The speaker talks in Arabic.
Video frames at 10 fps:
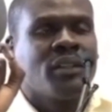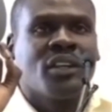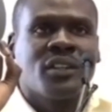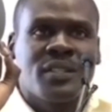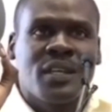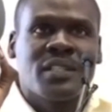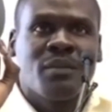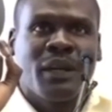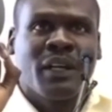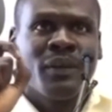اختصاص
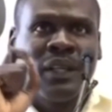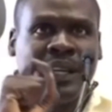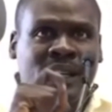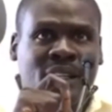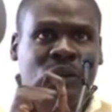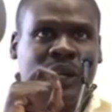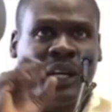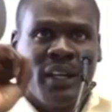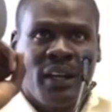المحكمة الجنائية الدولية هل,